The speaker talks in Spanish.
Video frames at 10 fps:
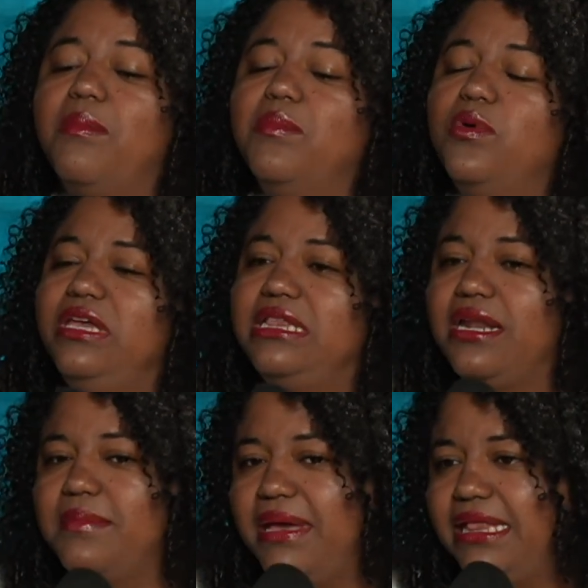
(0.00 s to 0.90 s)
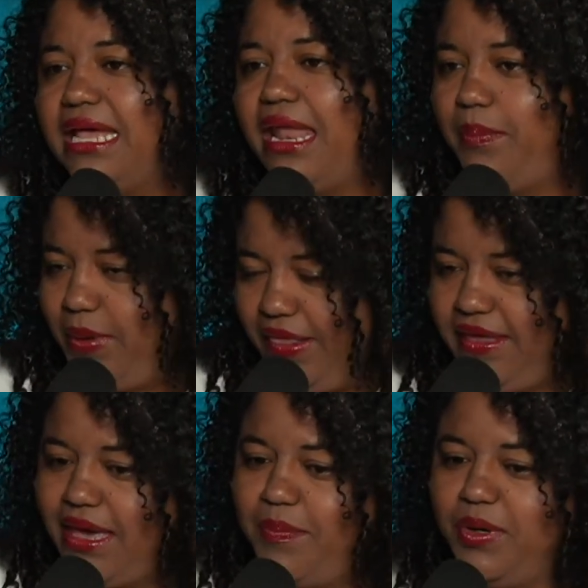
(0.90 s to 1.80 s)
muy tremenda la
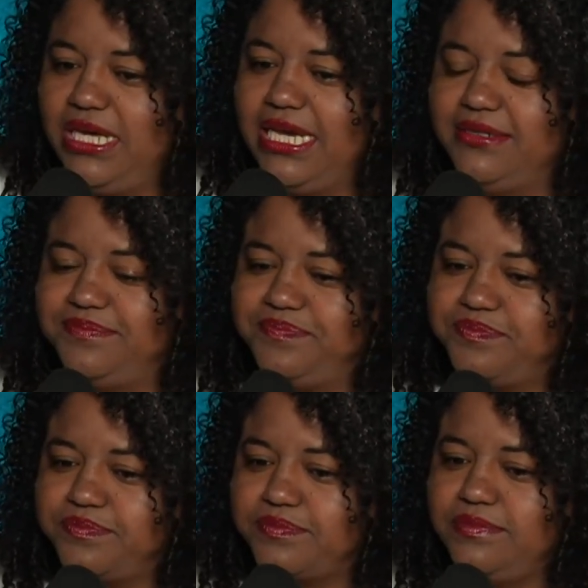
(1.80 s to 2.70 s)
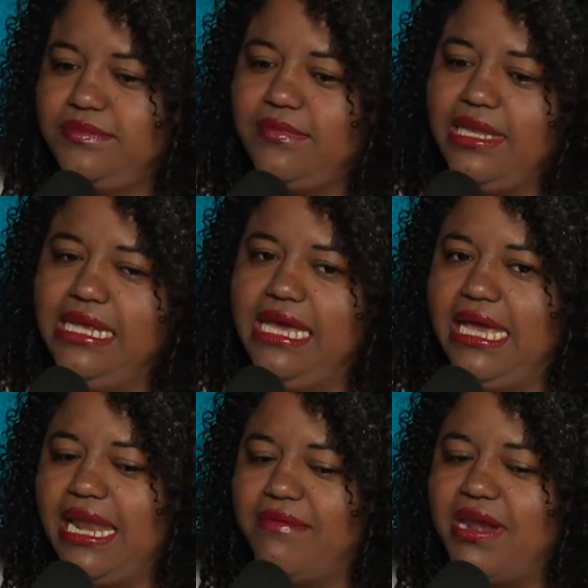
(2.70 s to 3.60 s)
prédica porque oh,
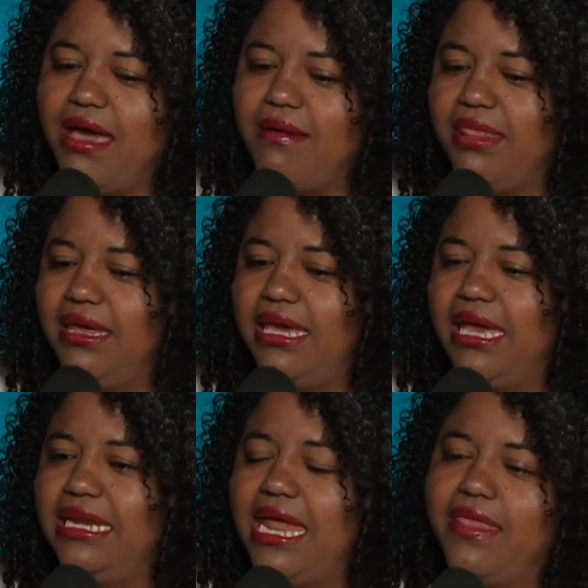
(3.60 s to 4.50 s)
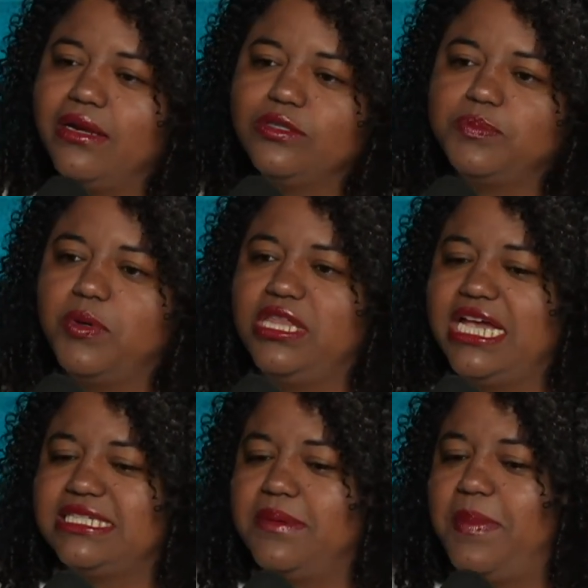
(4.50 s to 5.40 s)
él hablaba de que nada nos
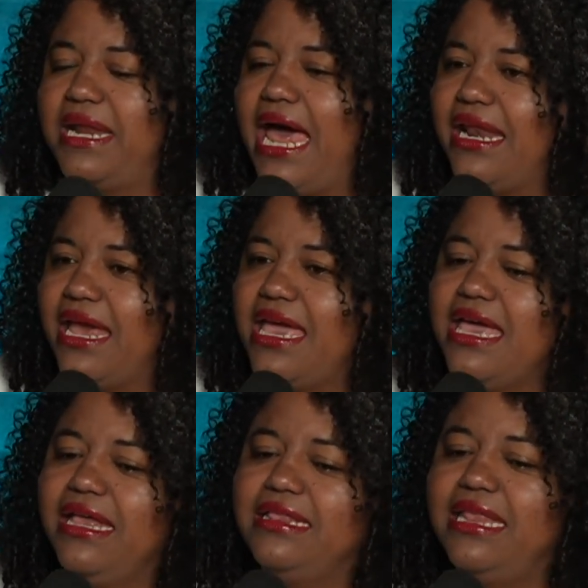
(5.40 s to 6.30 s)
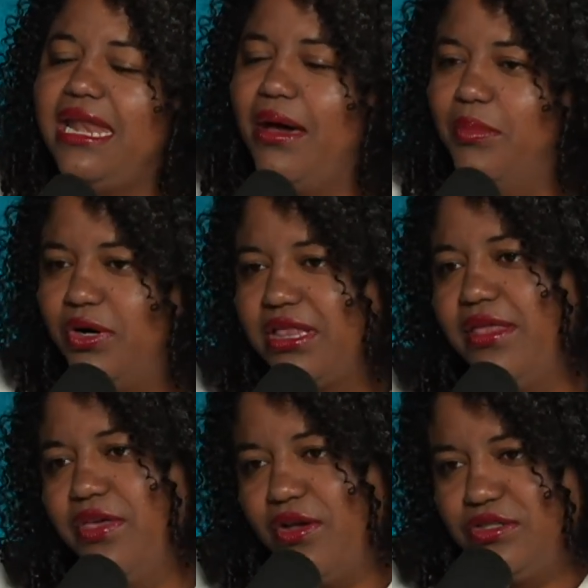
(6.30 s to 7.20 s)
podía separar del amor de
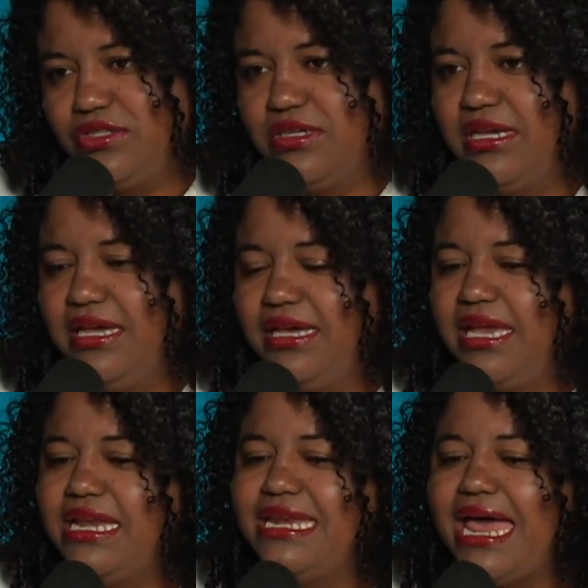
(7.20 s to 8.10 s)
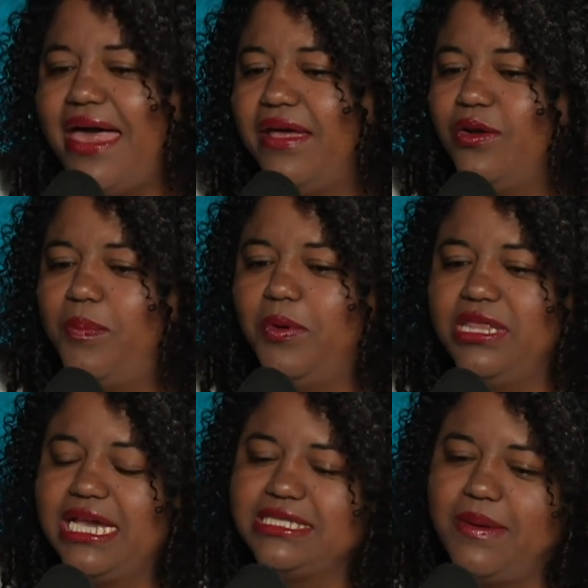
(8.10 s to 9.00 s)
Dios. Que nada nos
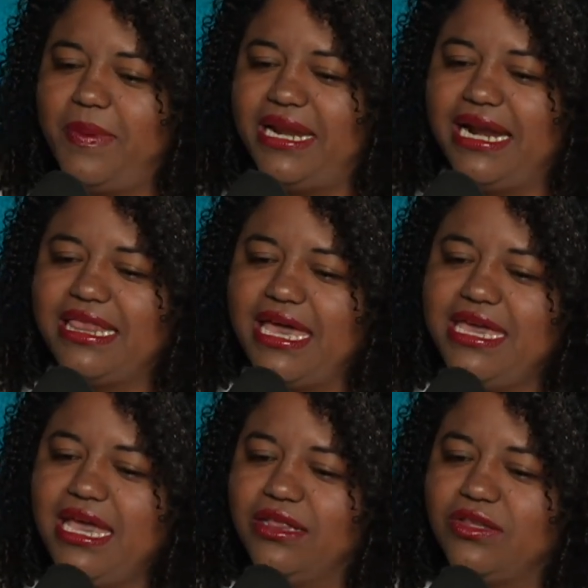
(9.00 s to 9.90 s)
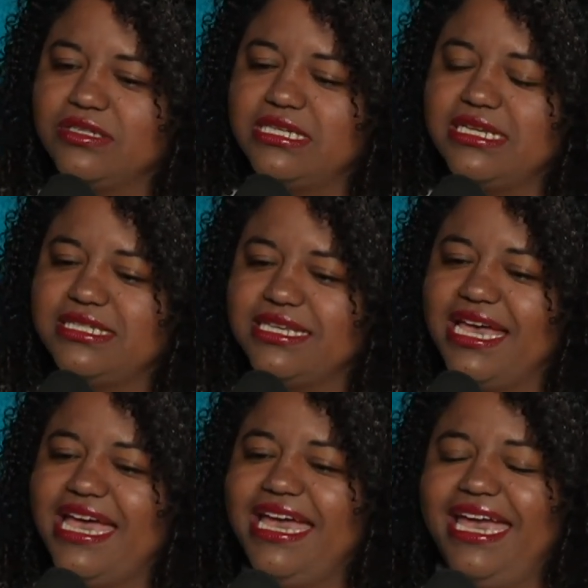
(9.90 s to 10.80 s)
podía separar de ahí. Entonces,
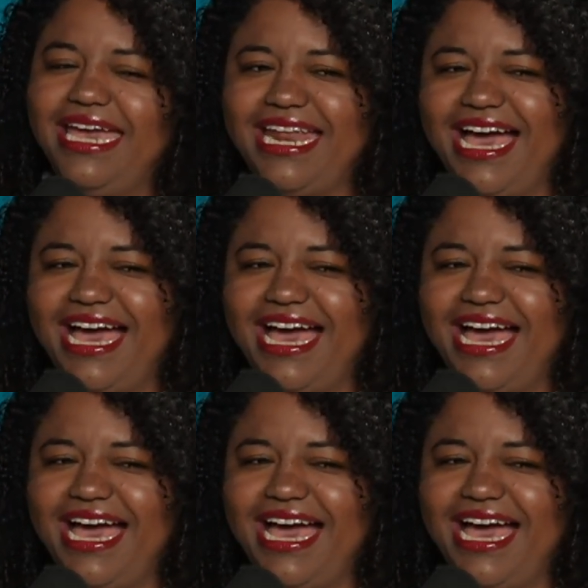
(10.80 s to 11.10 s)
era,